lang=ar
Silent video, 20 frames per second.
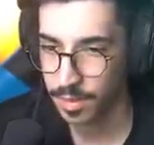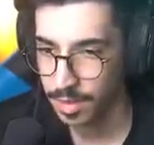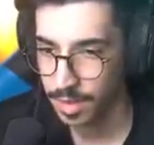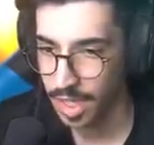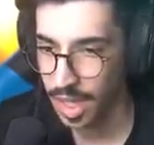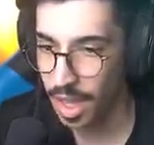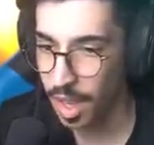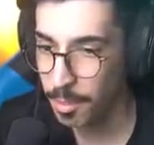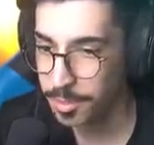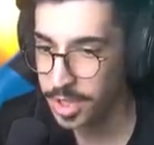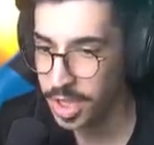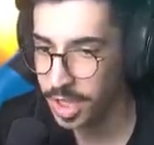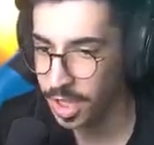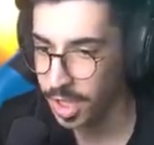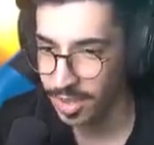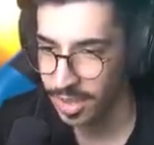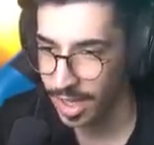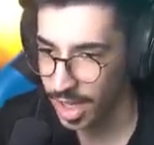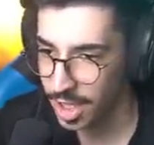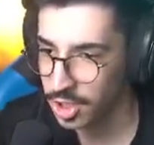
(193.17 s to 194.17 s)

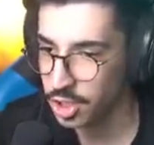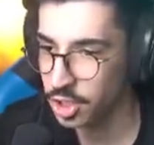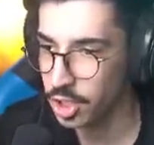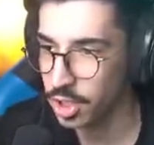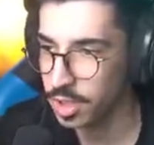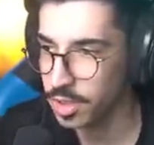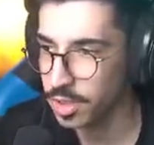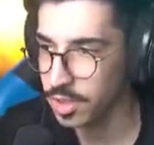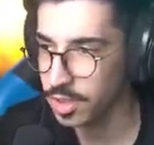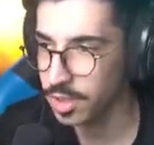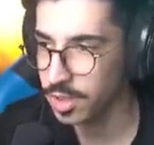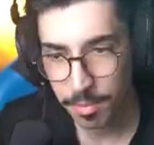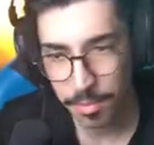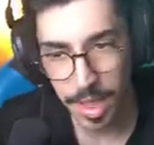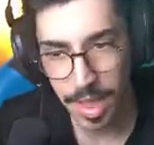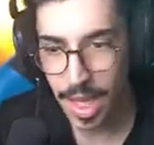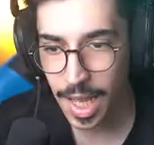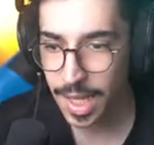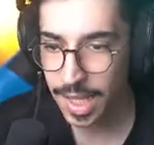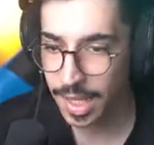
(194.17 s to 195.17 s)
امشي نايس شوت
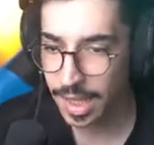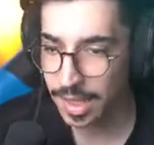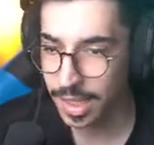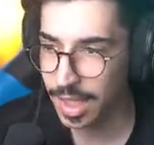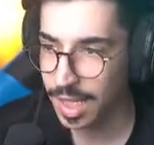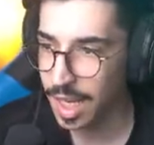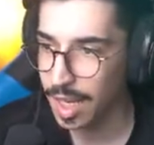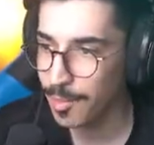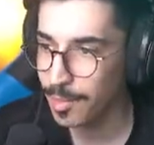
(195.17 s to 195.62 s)
بالعقل نلعب